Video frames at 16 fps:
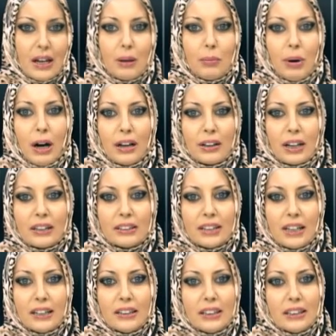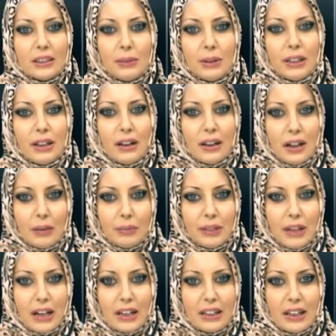Bağnazlar resme de haram
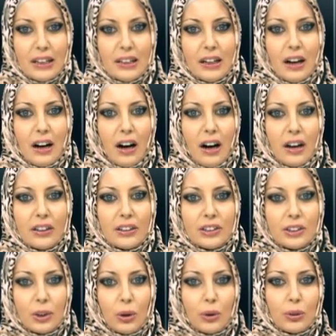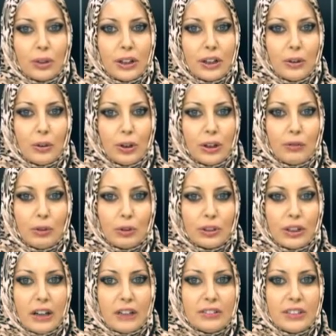derler Ayrıca onlara göre
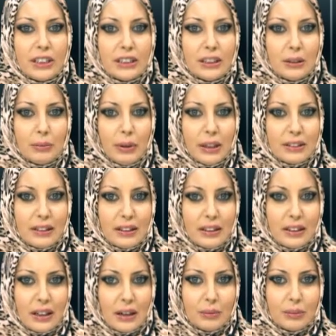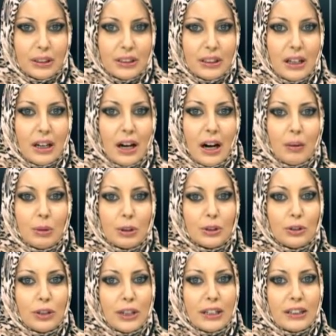fotoğraf çektirmek de haramdır ama
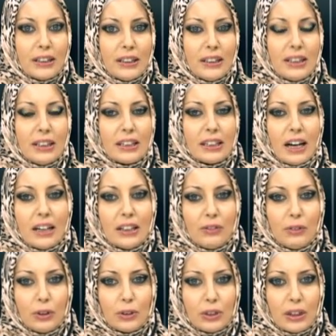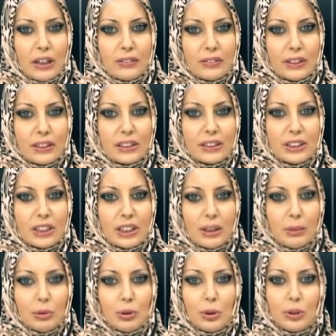sürekli kendi fotoğraflarını
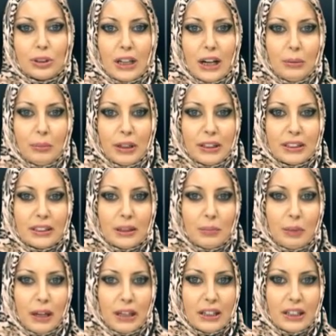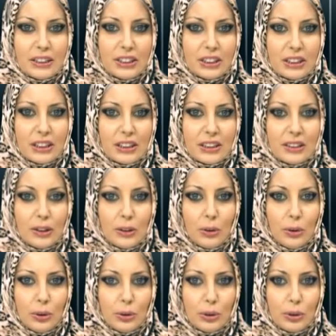çekip sosyal medyada paylaştıklarını da
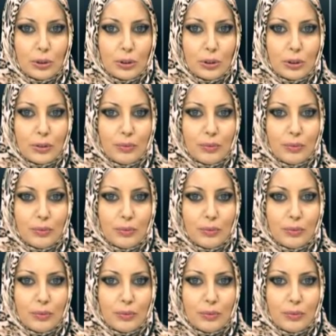görüyoruz.